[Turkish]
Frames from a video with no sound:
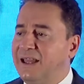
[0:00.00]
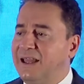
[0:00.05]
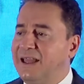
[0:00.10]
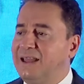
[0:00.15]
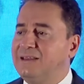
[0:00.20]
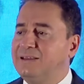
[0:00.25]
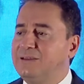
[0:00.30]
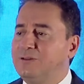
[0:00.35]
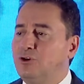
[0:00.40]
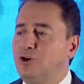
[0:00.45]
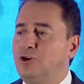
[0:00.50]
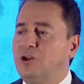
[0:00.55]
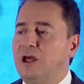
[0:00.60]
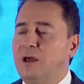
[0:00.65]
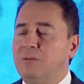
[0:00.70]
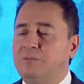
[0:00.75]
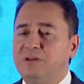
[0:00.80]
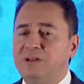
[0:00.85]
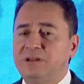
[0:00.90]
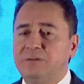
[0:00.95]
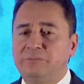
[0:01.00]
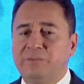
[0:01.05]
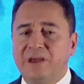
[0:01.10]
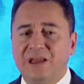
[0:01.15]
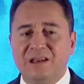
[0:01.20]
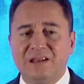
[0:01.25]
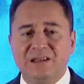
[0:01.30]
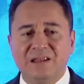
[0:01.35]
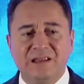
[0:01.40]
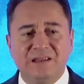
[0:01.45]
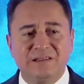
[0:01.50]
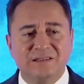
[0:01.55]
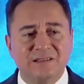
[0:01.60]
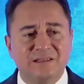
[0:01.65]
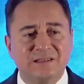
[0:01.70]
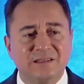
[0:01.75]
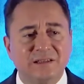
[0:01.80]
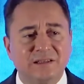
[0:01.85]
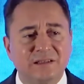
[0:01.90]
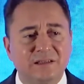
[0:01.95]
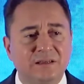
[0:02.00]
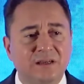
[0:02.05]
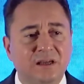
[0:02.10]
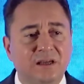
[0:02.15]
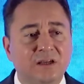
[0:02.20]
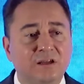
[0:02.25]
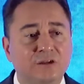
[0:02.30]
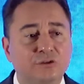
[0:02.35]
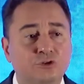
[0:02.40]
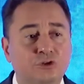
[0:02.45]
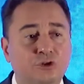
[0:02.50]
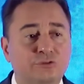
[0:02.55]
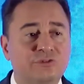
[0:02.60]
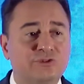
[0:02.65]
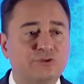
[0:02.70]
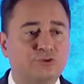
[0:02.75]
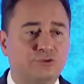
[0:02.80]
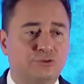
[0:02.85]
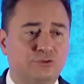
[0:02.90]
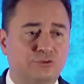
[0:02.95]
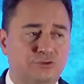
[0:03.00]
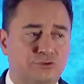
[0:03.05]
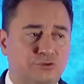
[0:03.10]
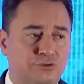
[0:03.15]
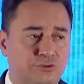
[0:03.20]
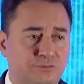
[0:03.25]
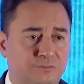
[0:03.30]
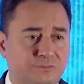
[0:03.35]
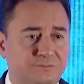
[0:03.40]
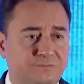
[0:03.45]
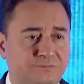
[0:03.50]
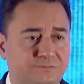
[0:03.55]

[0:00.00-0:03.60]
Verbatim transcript: en önemli belirleyicisi döviz kurudur.